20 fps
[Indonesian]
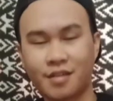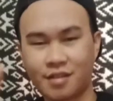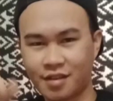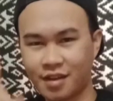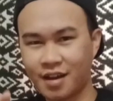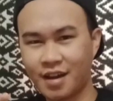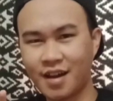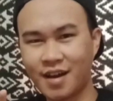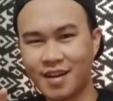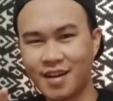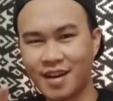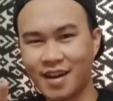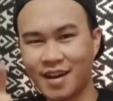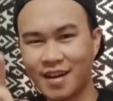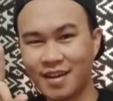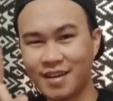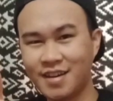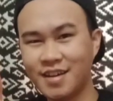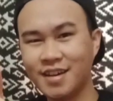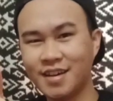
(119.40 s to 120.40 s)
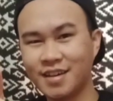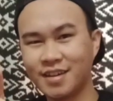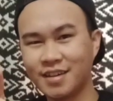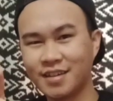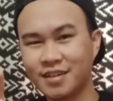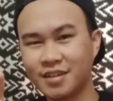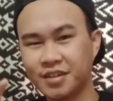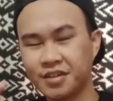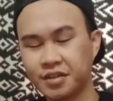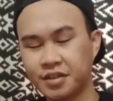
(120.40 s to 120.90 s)
saya ada ide.
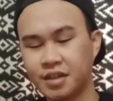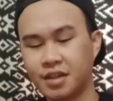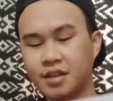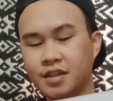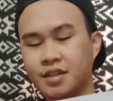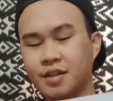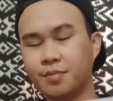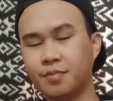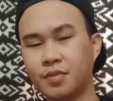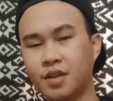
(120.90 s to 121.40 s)
Oke, kecap